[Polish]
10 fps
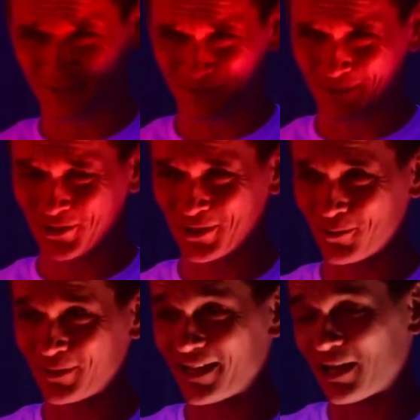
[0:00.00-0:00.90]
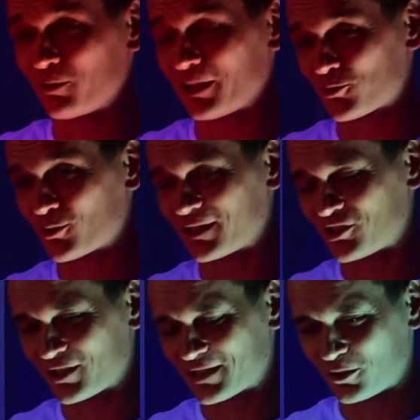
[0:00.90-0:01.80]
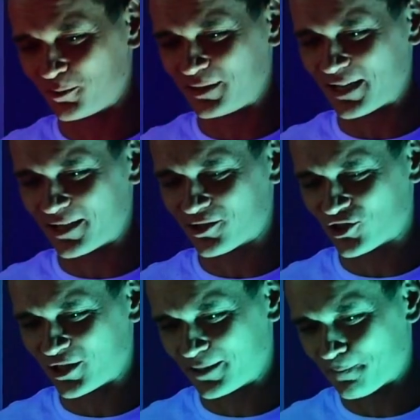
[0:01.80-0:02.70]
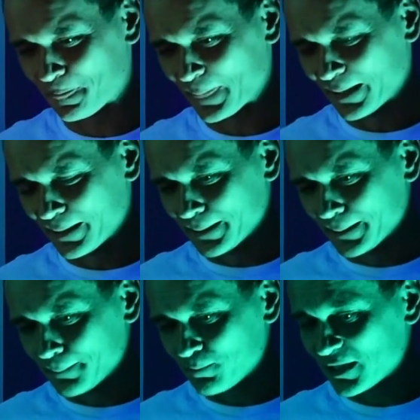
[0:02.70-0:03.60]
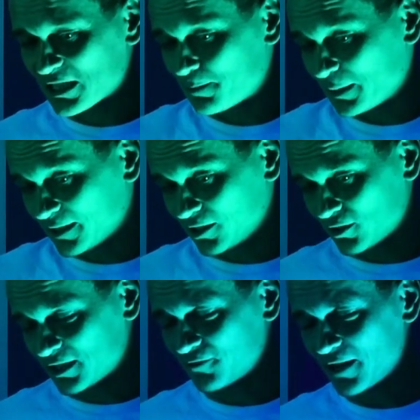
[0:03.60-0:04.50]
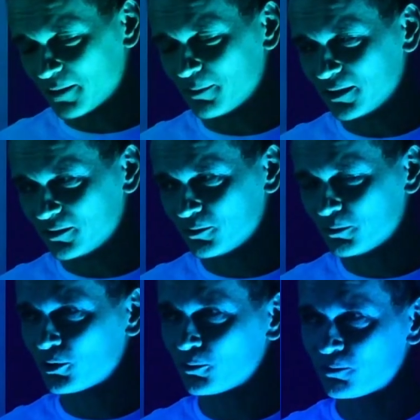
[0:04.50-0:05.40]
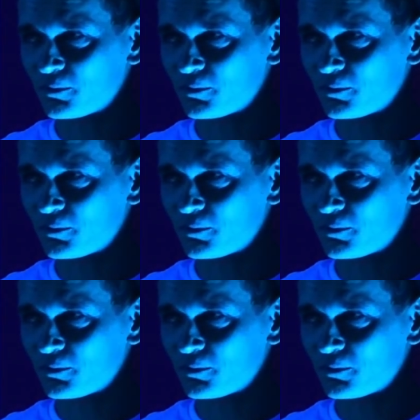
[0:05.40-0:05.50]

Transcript: to, to się nie udaje. Albo na przykład się zrobi tak, że jest zbyt kryjąca farba. No to